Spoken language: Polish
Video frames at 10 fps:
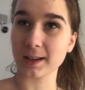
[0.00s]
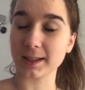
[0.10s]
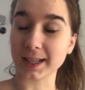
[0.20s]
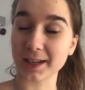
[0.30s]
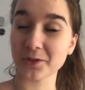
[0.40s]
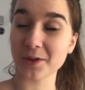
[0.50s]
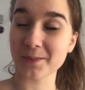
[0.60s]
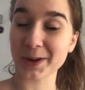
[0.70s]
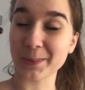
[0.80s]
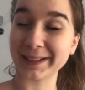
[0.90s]
Zahaczyłam
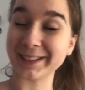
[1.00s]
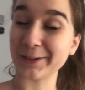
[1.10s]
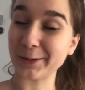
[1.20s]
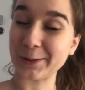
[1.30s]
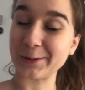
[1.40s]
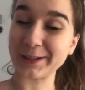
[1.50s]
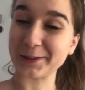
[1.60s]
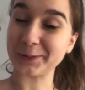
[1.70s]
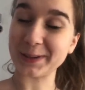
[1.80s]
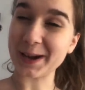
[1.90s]
herbatę nogą i
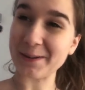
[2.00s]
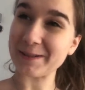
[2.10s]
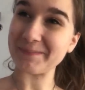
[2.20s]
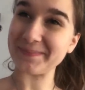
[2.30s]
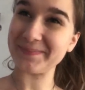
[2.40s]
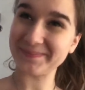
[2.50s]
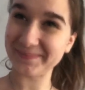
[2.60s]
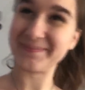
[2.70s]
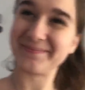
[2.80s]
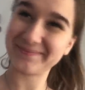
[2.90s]
ją wylałam.
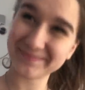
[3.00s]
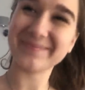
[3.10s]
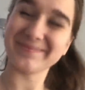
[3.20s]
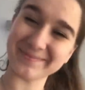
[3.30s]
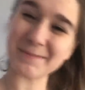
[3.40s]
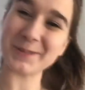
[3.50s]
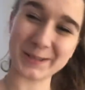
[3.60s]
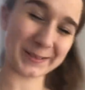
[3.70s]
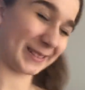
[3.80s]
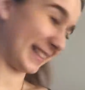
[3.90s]
Mamo,
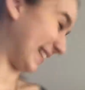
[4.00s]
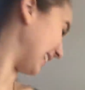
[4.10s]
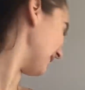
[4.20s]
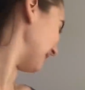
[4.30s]
nie oglądaj tego